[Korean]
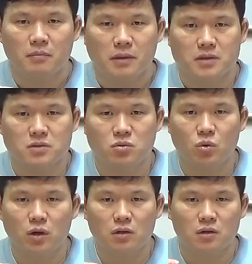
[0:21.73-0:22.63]
마치
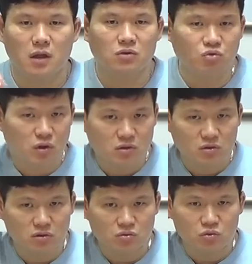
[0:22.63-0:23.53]
총알이 내
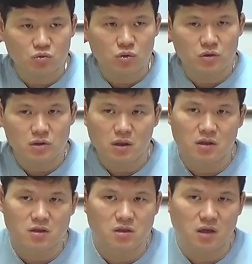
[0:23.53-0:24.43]
뒤에서 총이 싹
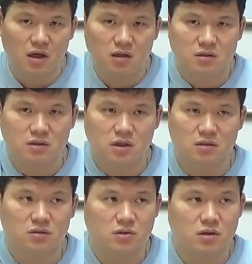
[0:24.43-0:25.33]
지나가는 듯한
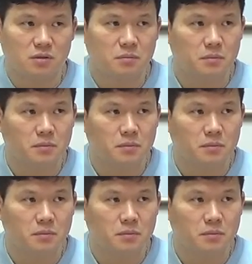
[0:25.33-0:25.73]
이런 느낌.